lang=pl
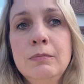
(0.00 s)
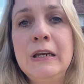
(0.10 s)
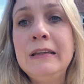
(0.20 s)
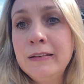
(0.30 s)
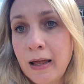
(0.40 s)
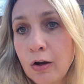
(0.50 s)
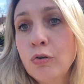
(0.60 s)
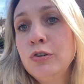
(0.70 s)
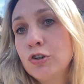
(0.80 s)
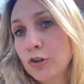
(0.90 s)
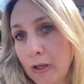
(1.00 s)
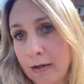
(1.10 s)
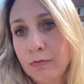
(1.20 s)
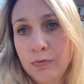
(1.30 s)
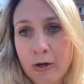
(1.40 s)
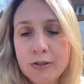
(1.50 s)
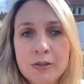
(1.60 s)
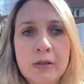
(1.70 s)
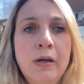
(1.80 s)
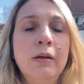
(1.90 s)
innego niż ten
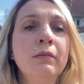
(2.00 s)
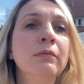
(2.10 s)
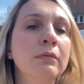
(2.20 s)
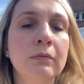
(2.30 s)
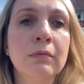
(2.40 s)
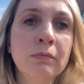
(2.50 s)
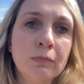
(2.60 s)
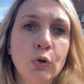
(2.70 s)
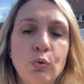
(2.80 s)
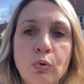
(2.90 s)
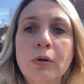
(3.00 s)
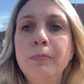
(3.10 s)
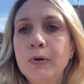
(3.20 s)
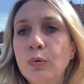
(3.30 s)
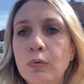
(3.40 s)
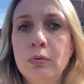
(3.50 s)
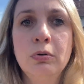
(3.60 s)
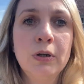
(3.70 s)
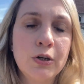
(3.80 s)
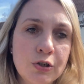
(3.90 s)
właśnie, który był
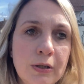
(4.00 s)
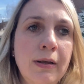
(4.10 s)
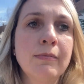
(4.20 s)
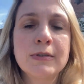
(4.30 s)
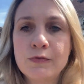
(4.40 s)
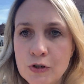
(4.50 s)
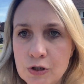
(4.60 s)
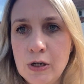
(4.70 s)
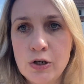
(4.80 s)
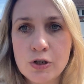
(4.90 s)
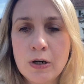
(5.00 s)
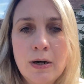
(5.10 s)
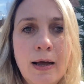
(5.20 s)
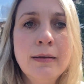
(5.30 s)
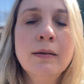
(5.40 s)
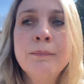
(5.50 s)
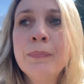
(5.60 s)
jeszcze tam z wcześniejszych lat.